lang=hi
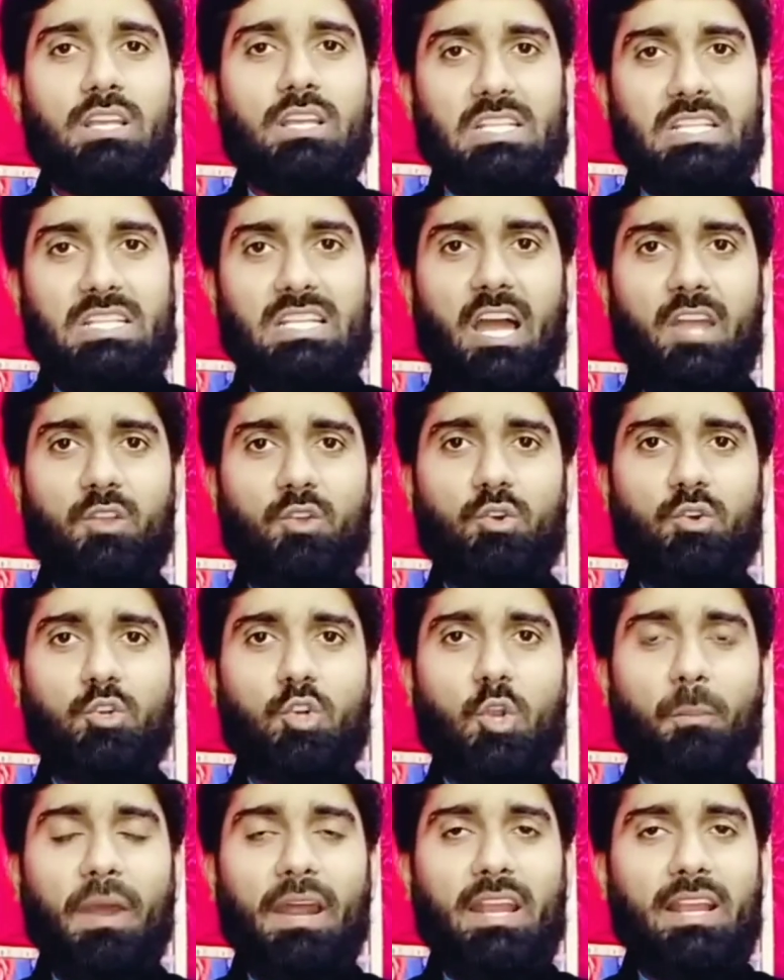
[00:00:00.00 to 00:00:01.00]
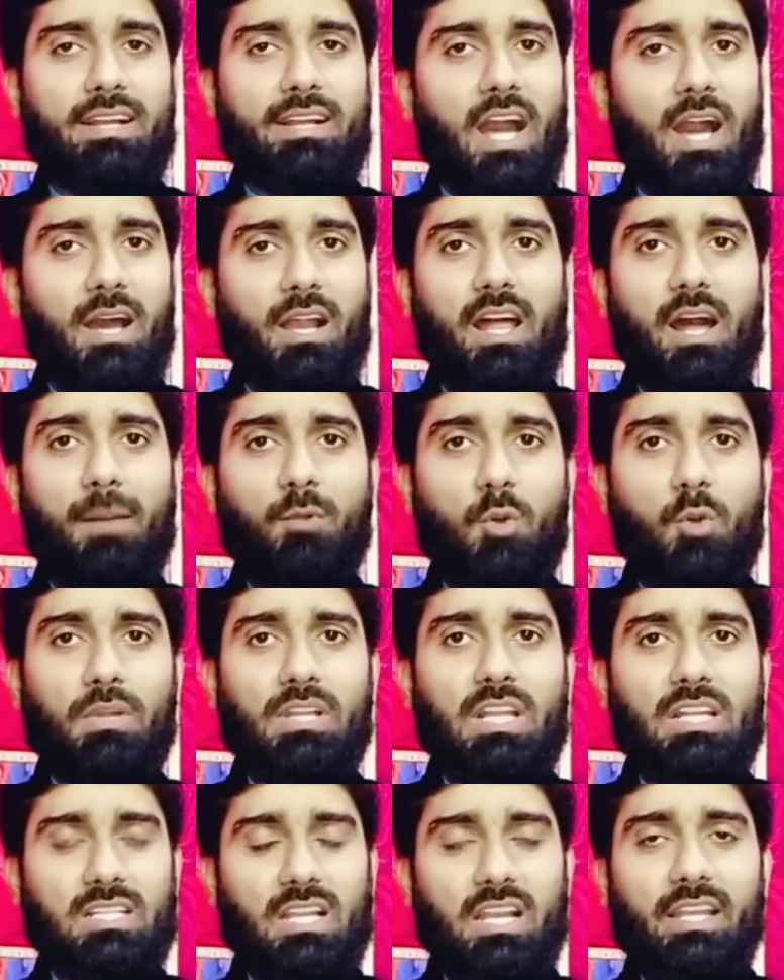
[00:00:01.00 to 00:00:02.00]
जी हाँ यूट्यूब हैंडल का अगर आपको
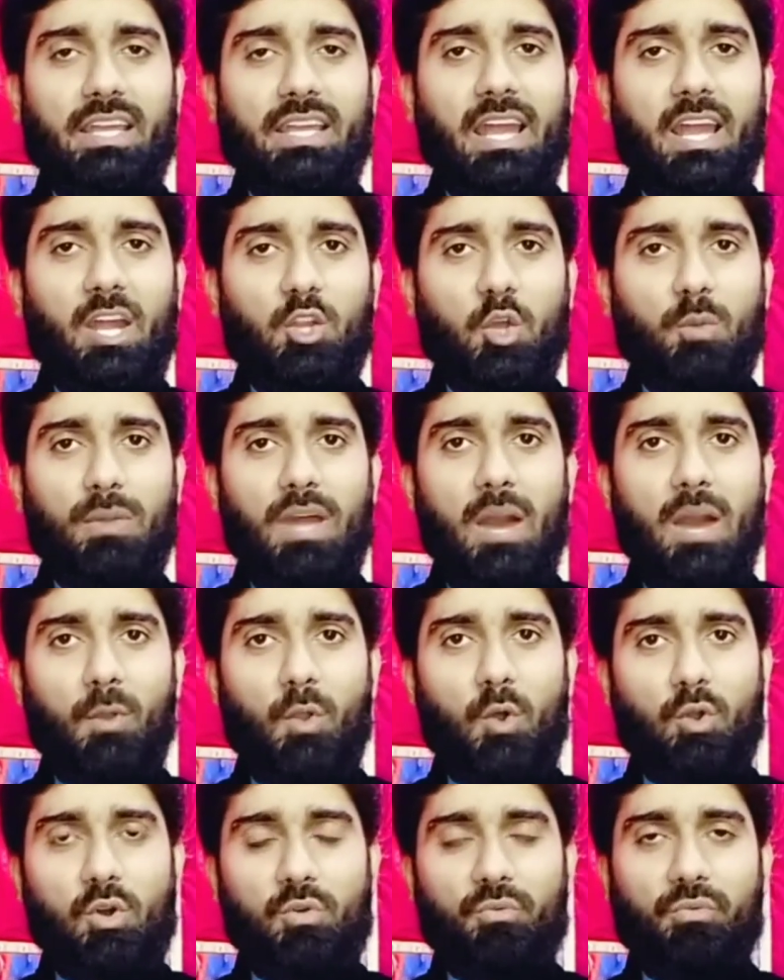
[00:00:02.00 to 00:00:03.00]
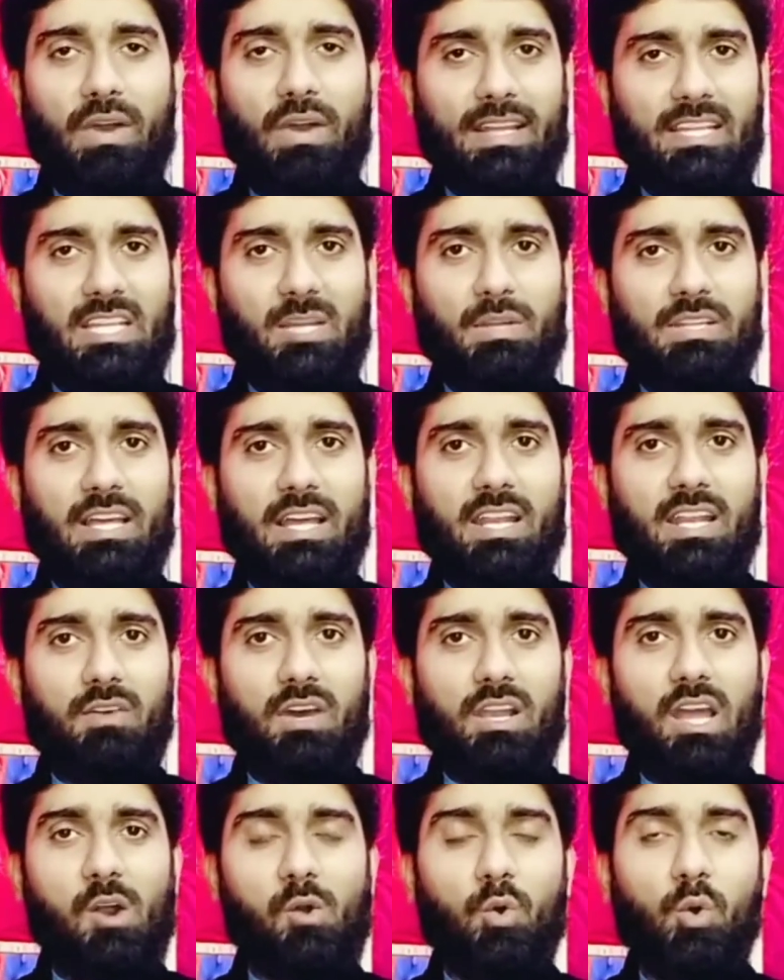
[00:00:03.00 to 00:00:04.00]
पता चल गया है तो मैं आप लोगों को फ़ायदे बताने
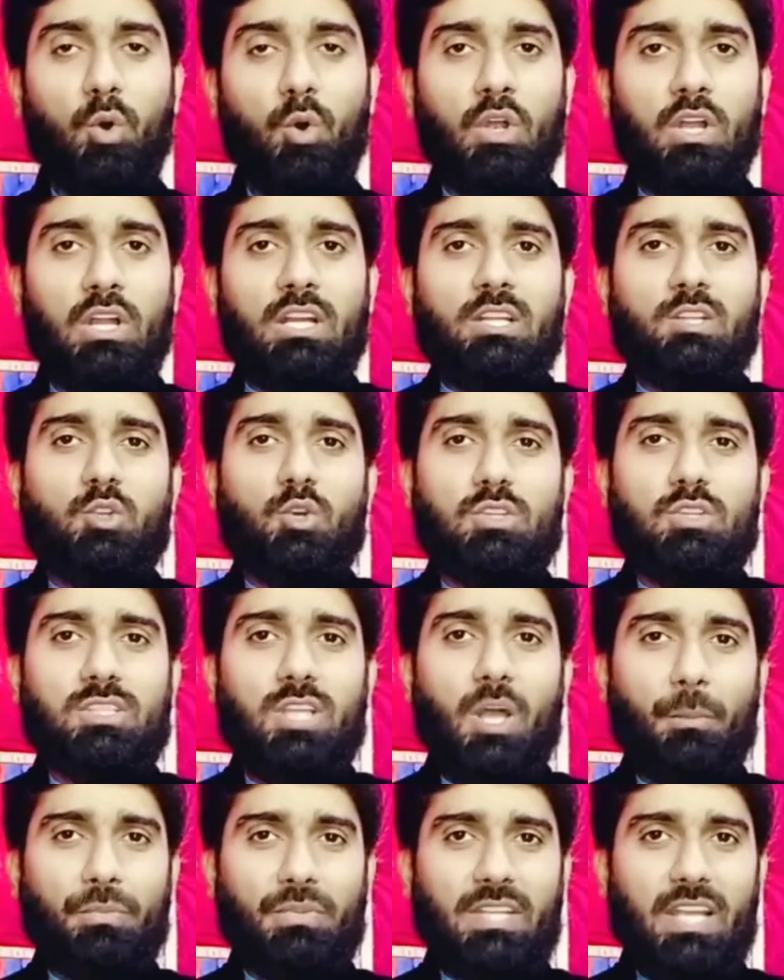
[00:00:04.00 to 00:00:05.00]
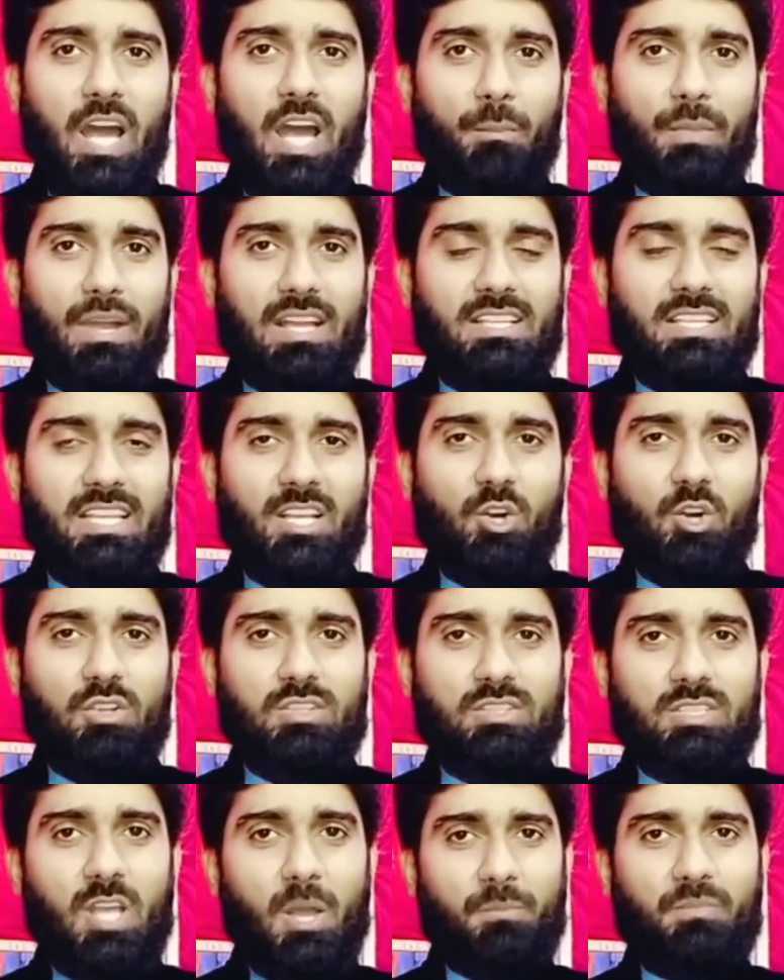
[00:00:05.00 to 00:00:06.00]
वाला हूँ तो सबसे अमेजिंग और
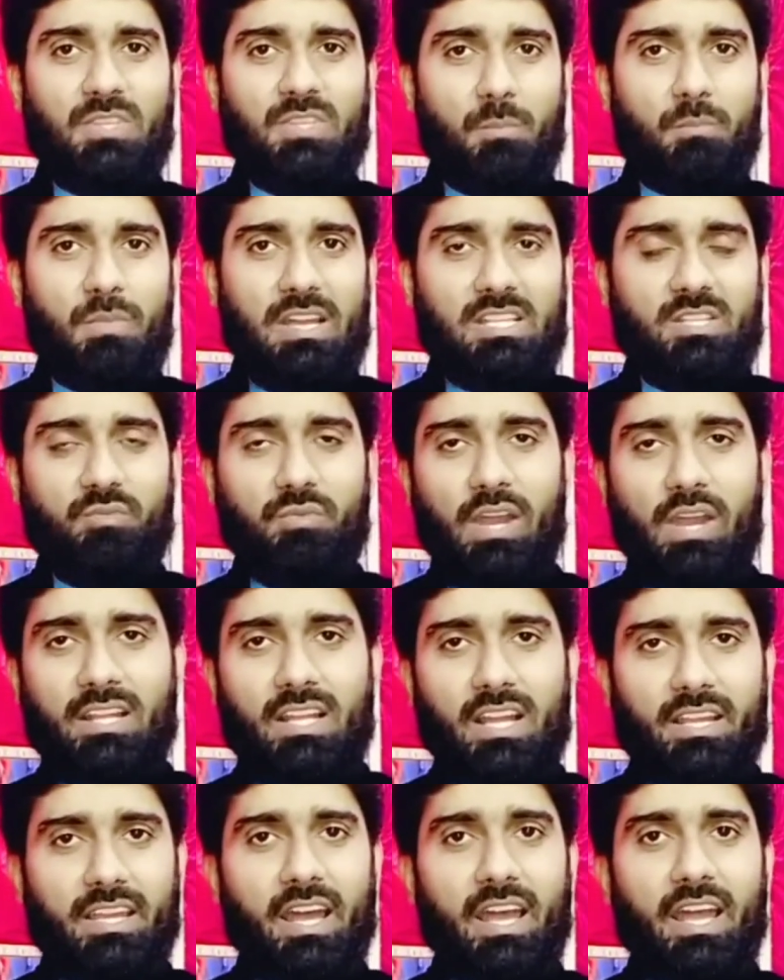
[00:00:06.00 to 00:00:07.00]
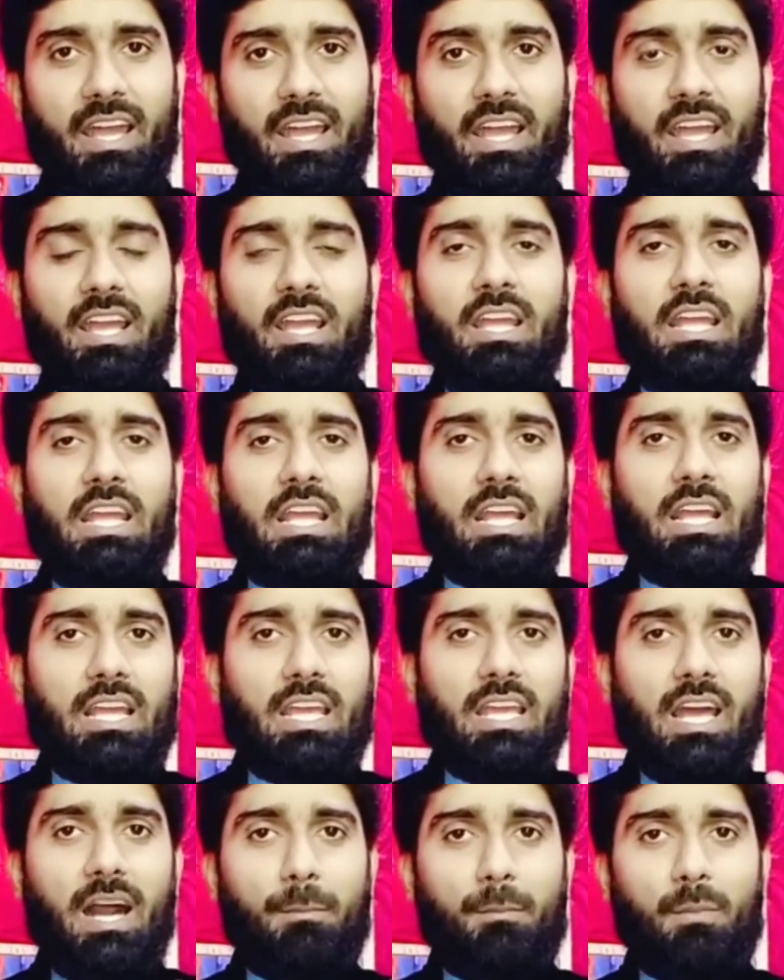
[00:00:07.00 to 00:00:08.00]
सबसे बेस्ट फ़ायदा क्या है
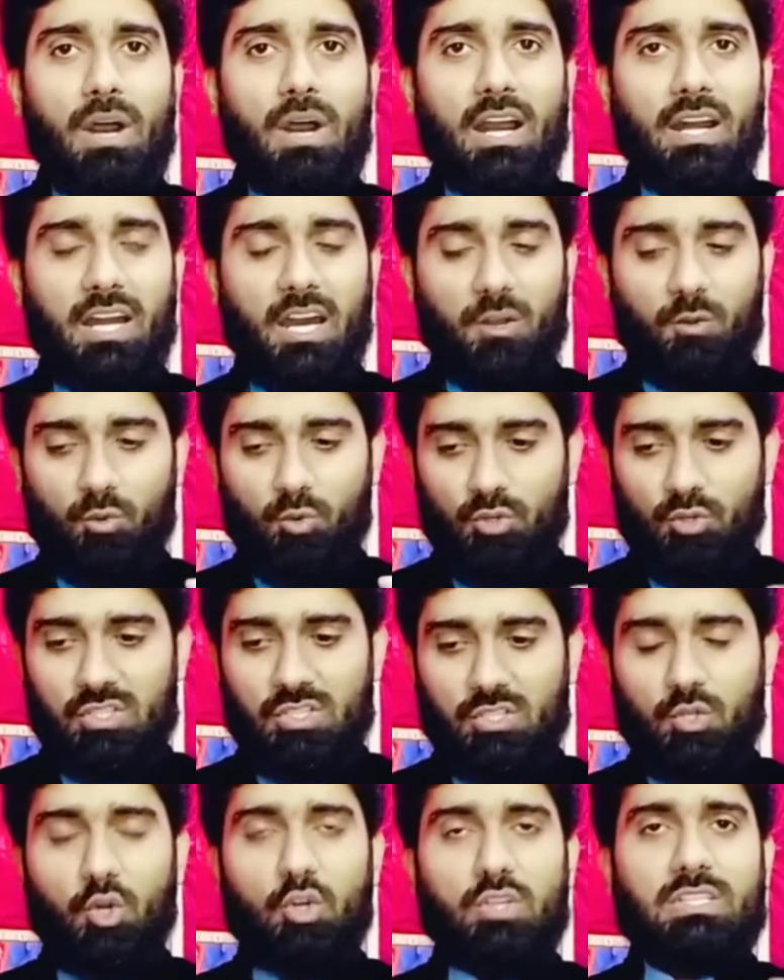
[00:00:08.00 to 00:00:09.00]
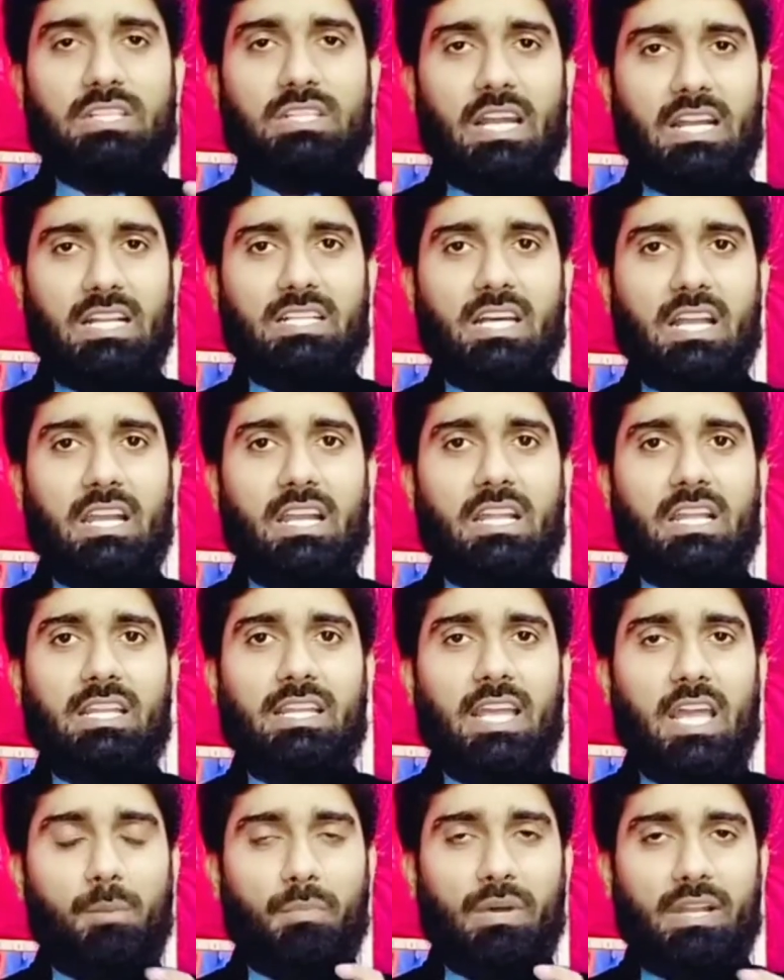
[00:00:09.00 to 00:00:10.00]
कि हम अगर उसको सेट कर लेते
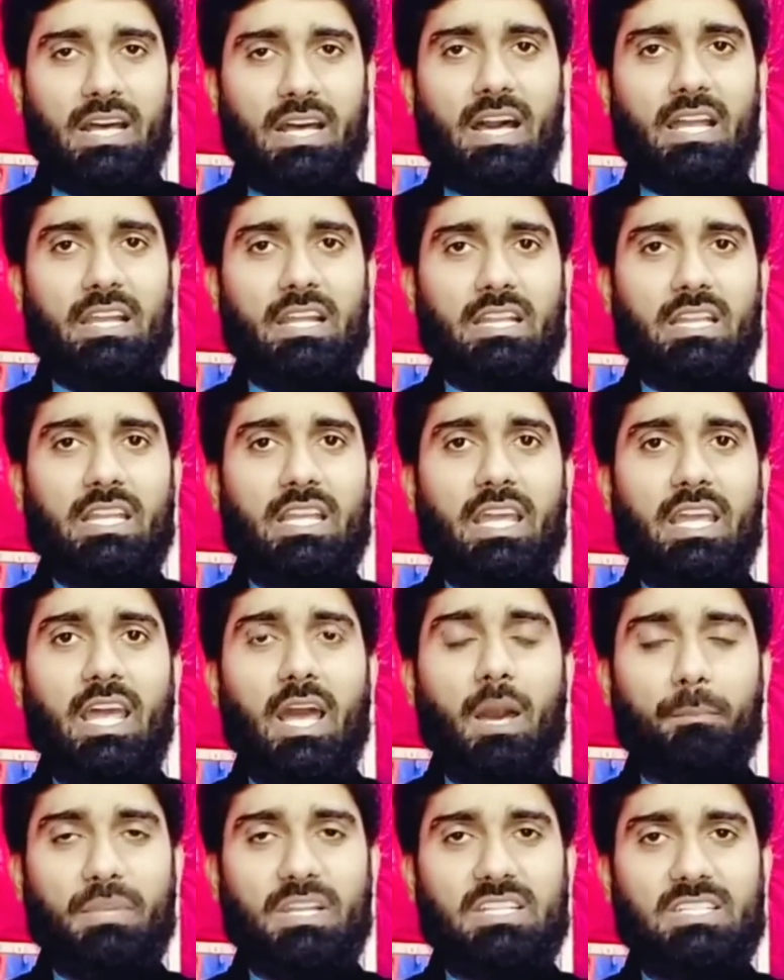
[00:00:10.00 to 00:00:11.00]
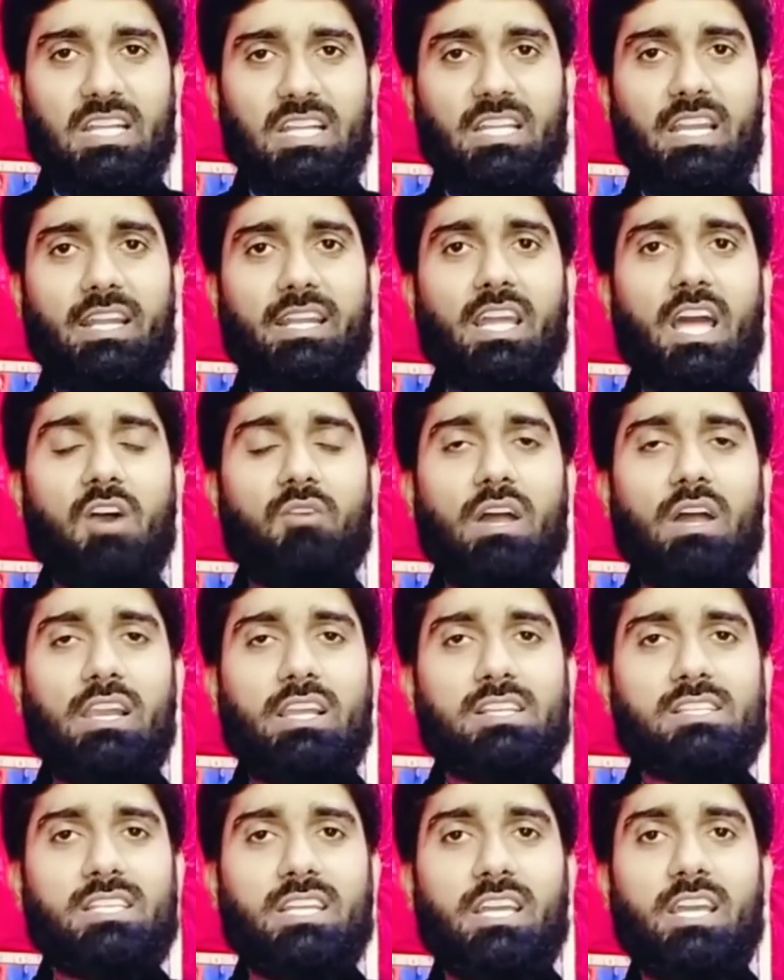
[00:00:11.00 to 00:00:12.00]
हैं बना लेते हैं अपने चैनल के
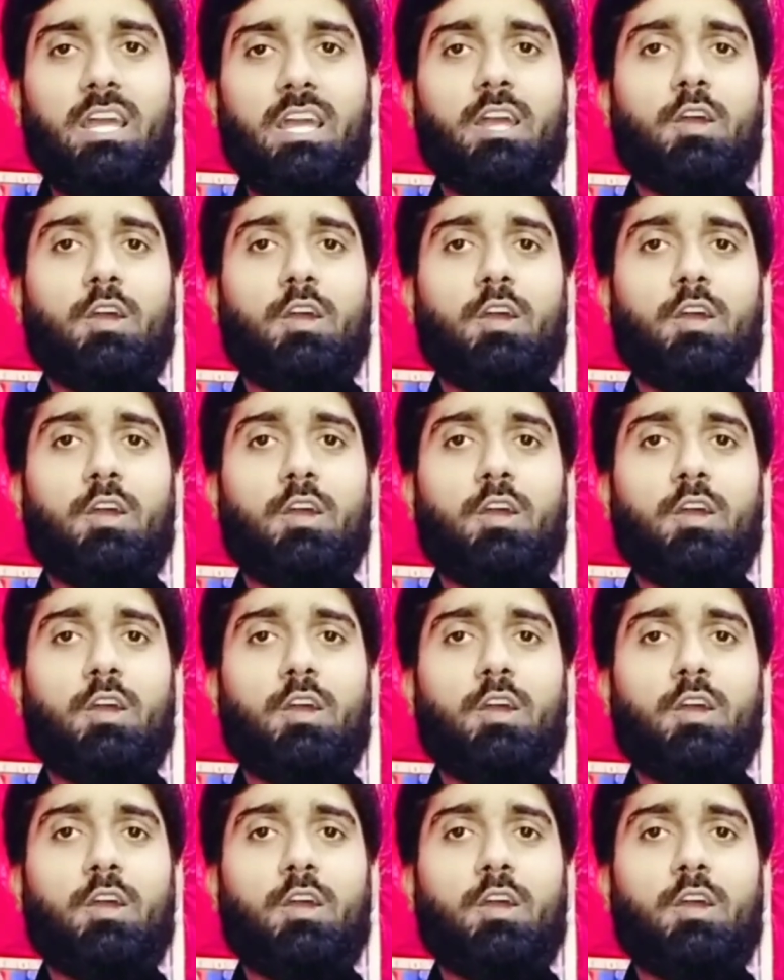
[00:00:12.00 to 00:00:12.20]
हवाले से